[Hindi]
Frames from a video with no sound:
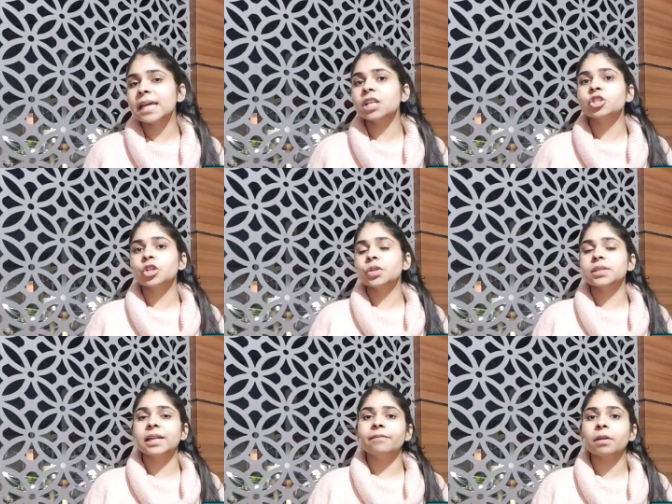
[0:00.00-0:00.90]
सच
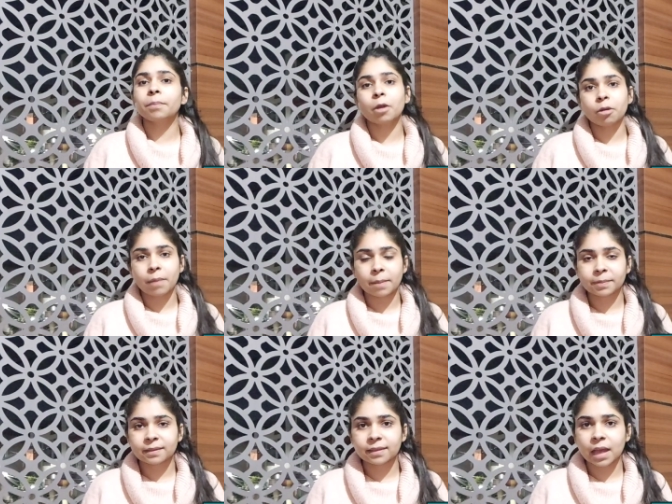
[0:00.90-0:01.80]
न्यूज नेटवर्क पे और मैं
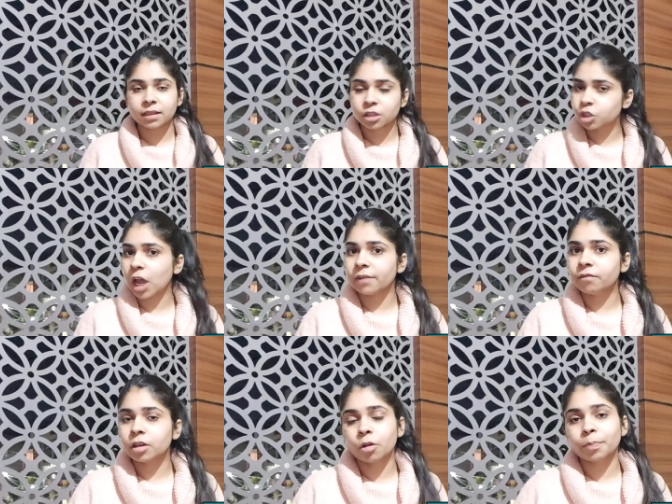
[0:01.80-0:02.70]
आपके साथ
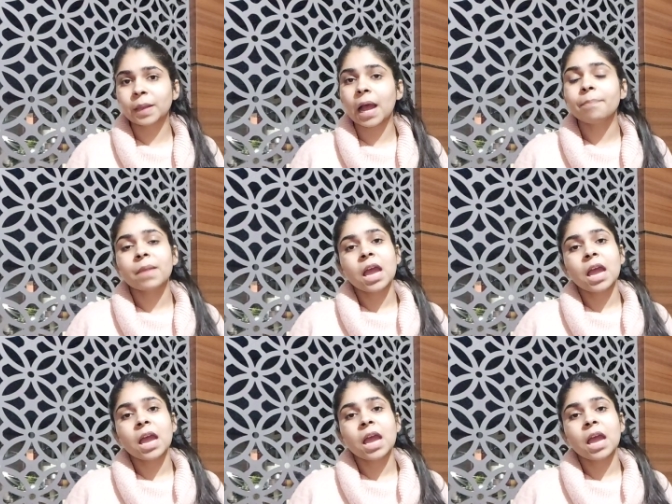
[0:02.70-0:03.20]
जानवी गुप्ता